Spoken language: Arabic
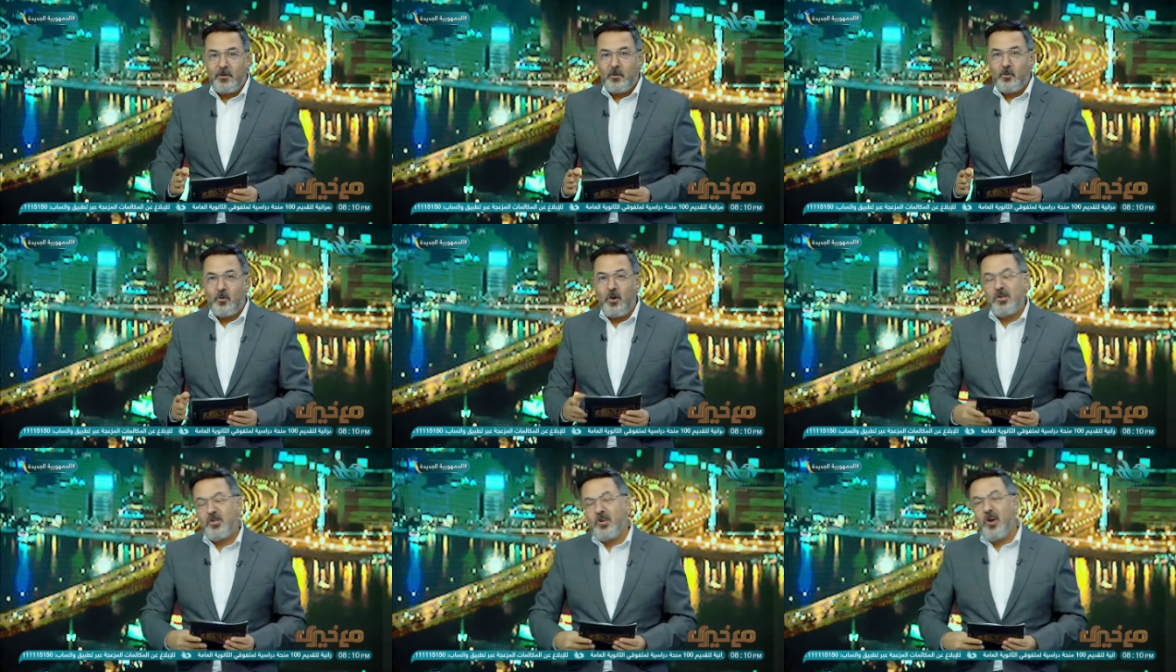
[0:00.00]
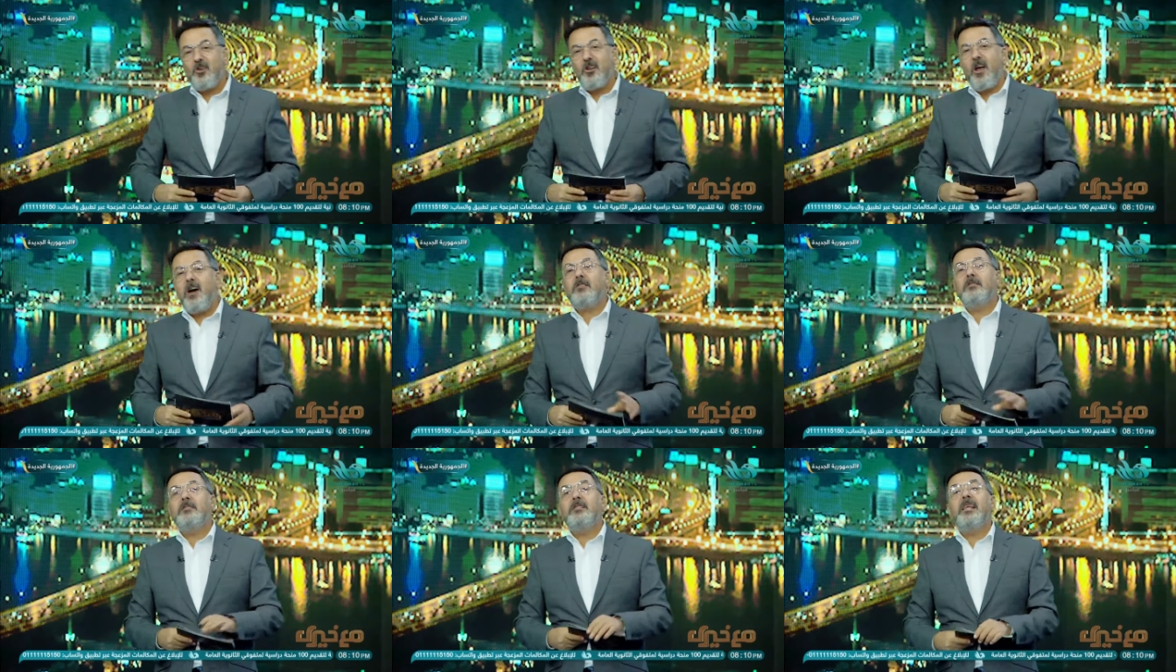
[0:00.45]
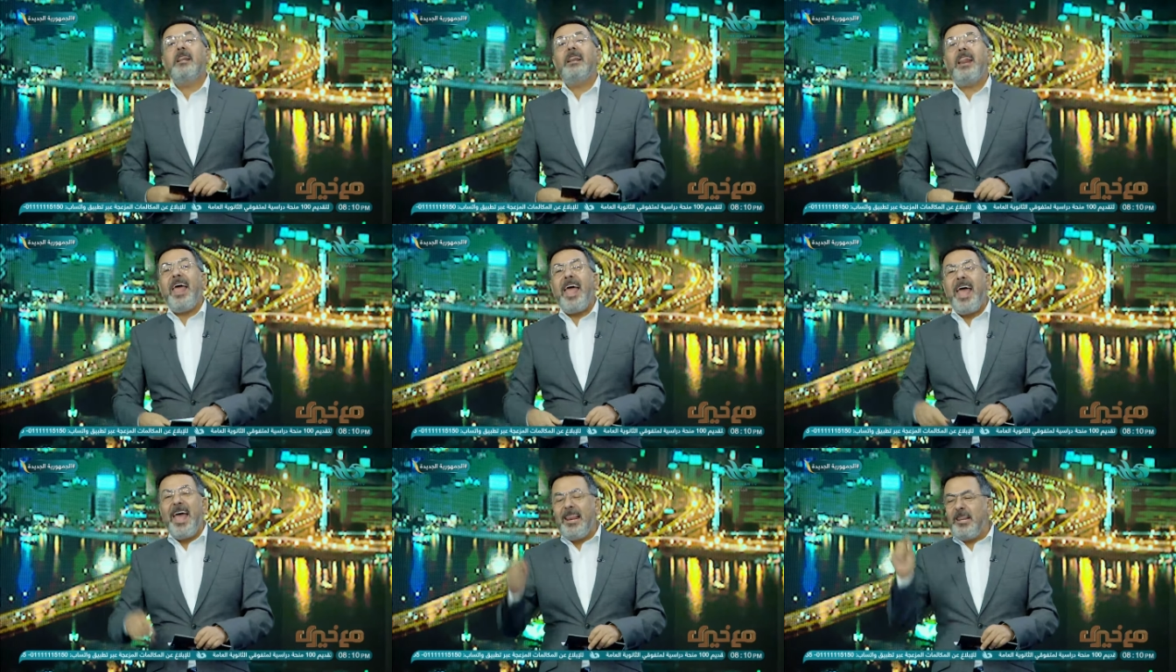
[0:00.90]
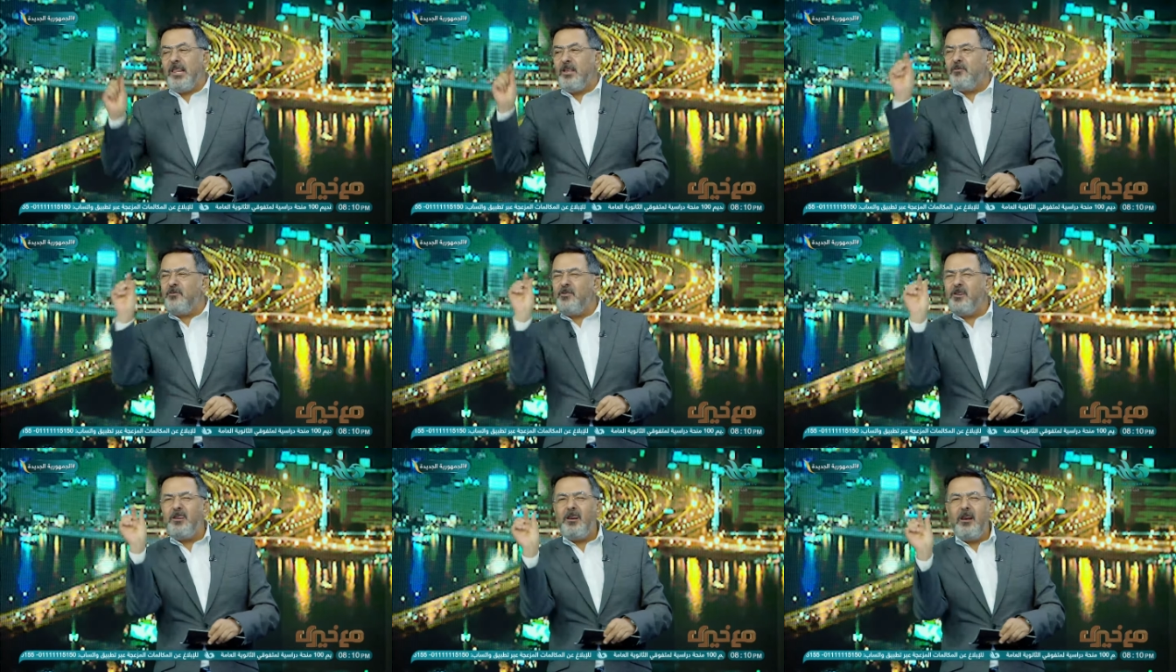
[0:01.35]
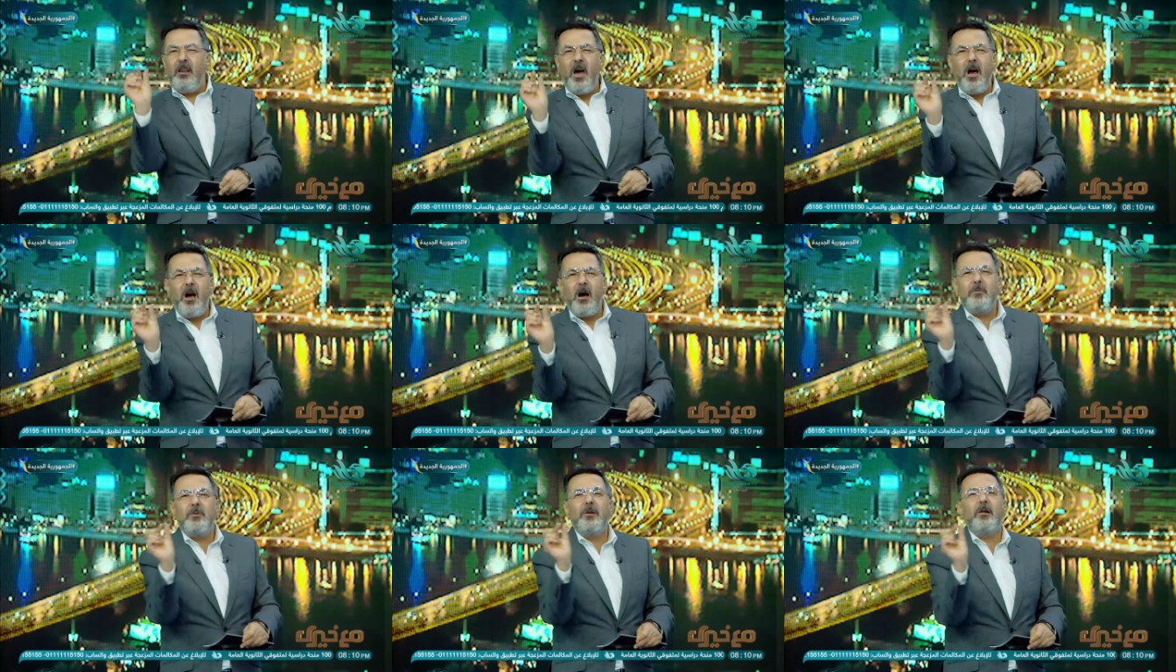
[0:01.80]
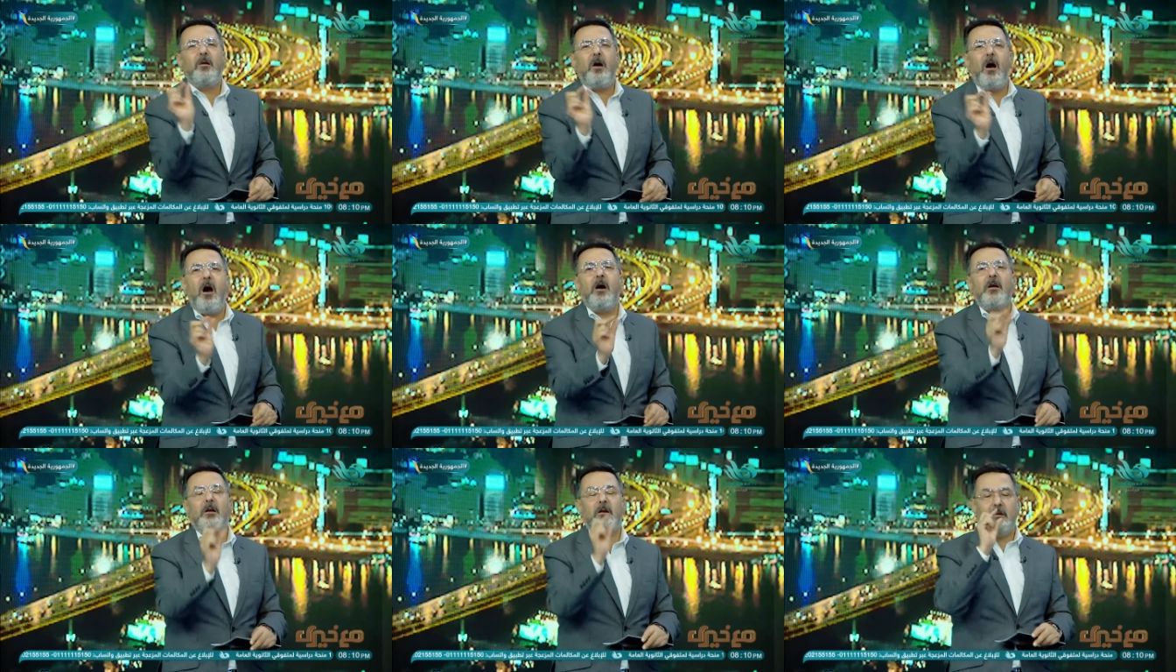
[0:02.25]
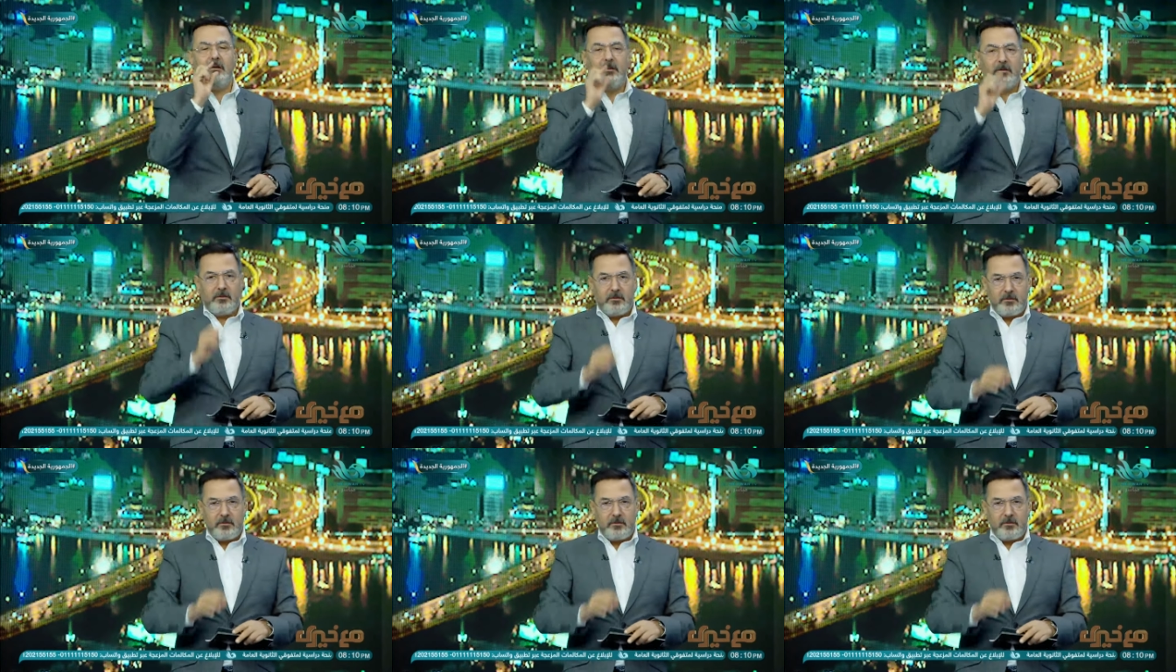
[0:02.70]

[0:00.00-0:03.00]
وشاركت الاهلي في لقب القرن